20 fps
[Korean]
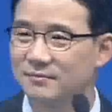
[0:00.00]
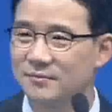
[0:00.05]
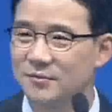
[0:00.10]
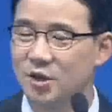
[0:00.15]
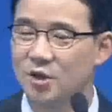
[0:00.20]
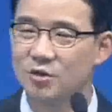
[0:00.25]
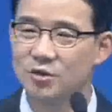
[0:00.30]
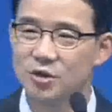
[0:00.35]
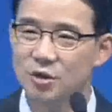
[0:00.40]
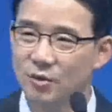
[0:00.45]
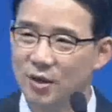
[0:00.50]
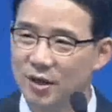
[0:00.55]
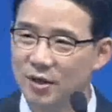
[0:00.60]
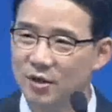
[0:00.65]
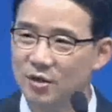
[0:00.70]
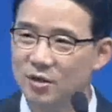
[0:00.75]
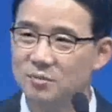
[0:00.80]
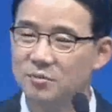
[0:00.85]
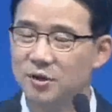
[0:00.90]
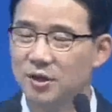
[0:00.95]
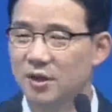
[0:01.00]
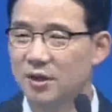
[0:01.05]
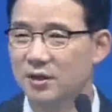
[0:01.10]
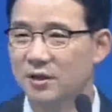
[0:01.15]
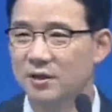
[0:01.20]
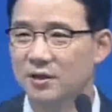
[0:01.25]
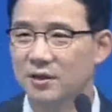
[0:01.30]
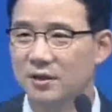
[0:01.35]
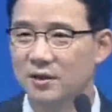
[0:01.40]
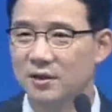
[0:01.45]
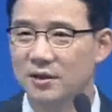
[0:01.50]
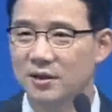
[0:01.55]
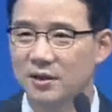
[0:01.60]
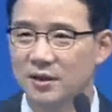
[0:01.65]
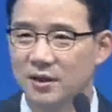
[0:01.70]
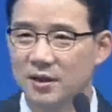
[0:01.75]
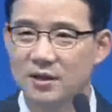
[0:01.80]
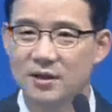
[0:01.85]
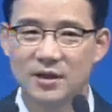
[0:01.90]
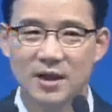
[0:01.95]
저는 저와 여러분이
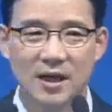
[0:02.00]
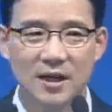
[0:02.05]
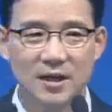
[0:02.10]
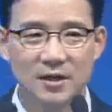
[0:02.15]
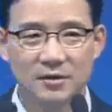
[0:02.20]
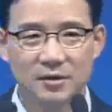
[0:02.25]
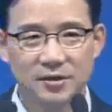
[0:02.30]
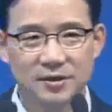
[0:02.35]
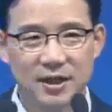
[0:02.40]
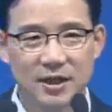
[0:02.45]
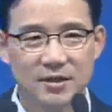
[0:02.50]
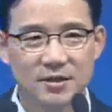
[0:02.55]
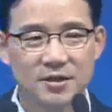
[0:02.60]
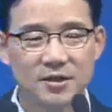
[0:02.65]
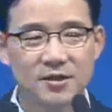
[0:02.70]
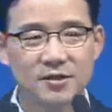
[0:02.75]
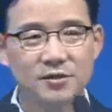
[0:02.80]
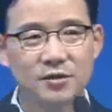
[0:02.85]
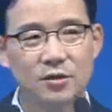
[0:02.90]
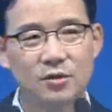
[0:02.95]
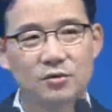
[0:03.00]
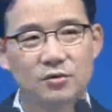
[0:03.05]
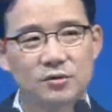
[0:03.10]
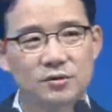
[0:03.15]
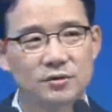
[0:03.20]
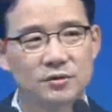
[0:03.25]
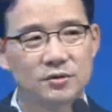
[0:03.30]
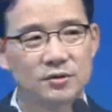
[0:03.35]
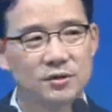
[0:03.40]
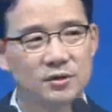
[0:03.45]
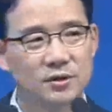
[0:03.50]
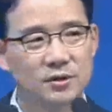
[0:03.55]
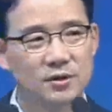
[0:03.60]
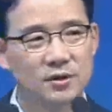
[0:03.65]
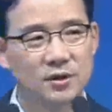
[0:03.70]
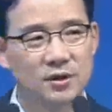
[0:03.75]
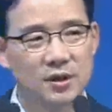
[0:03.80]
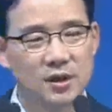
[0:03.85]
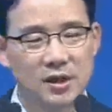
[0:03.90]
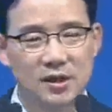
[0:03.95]
이 땅에서 사치스러운
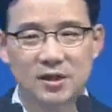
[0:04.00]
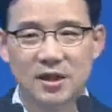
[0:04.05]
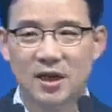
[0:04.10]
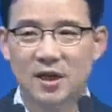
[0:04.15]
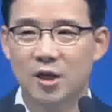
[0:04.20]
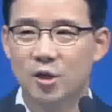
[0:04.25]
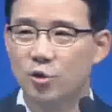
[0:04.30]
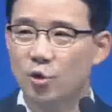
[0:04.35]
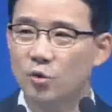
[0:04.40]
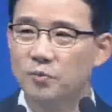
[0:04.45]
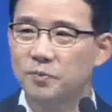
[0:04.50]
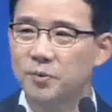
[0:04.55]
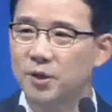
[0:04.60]
이 땅에 꼭